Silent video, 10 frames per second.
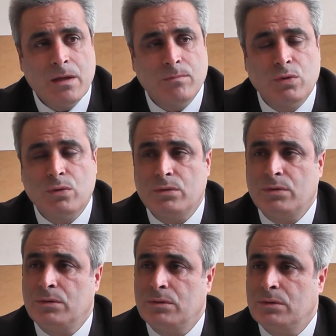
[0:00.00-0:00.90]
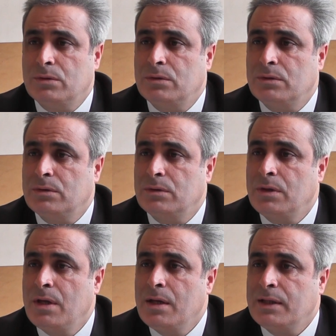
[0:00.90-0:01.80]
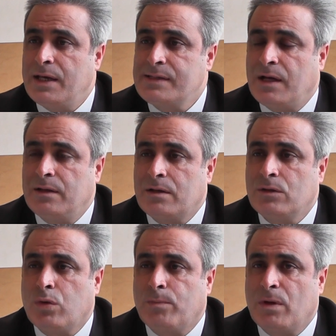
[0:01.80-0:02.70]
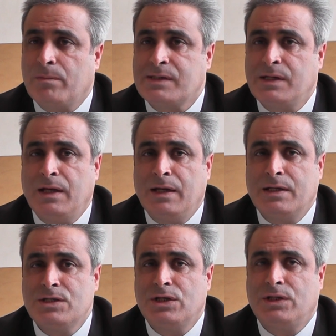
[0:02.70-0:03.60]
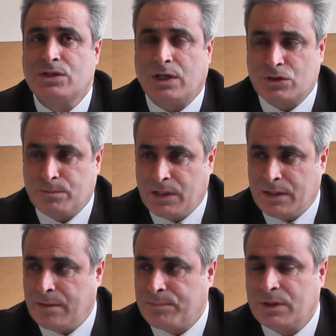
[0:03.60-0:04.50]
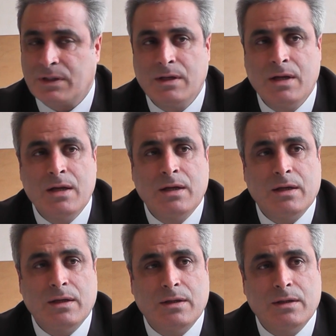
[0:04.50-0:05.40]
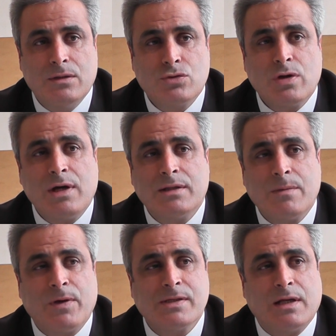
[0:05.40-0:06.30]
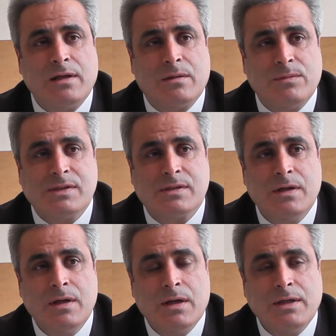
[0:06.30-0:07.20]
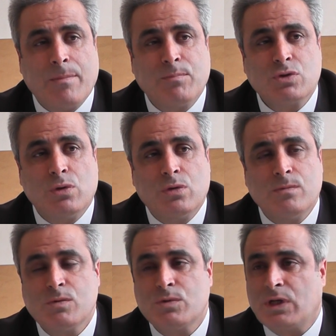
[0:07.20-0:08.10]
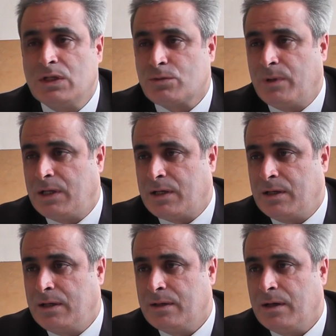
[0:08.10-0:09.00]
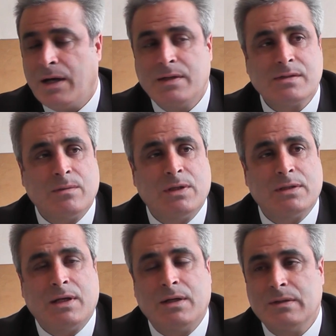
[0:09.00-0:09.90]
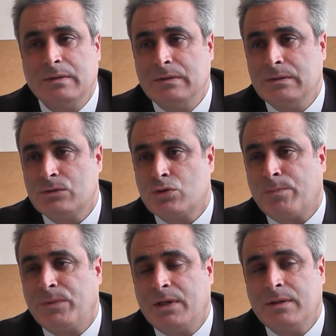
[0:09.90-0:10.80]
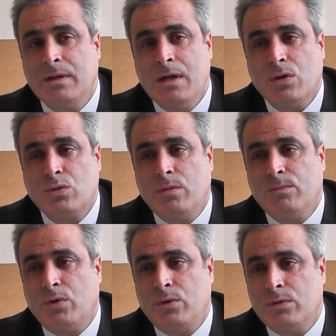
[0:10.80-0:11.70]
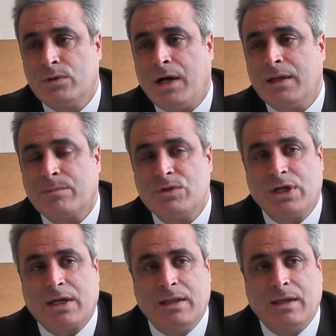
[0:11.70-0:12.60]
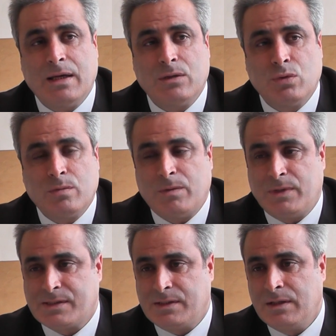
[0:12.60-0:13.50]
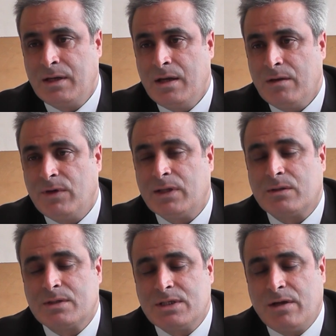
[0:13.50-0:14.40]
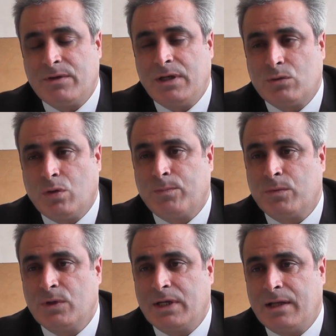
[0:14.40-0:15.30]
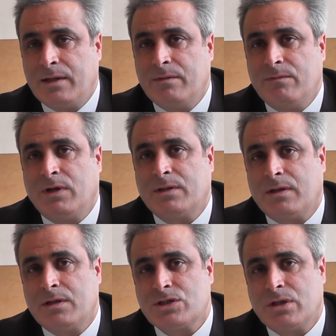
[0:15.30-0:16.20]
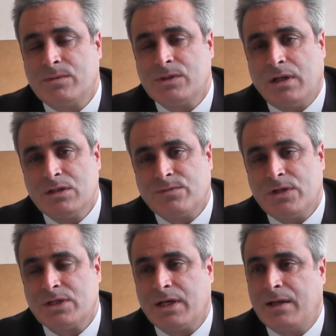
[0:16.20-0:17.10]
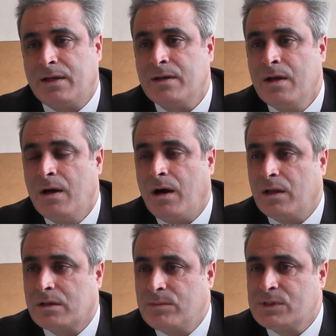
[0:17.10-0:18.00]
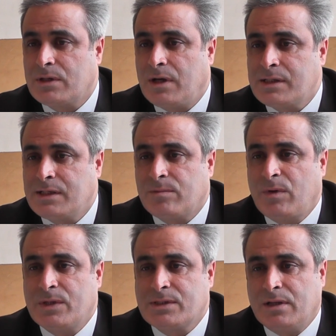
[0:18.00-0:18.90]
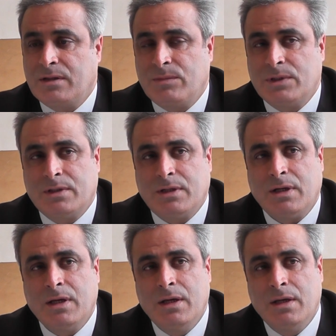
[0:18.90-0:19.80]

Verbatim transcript: bu e, tezgahlarının toplanması ile ilgili ciddi çalışmalar yaptık. E, şu anda pazarlarımız yapmış olduğumuz bu çalışmalarla aynı zamanda e, çöplerin gün boyu dağınık bir şekilde durmaması ve çevreyi toplumu gelen vatandaşlarımızı alışverişe gelen halkımızı rahatsız etmemesi anlamında da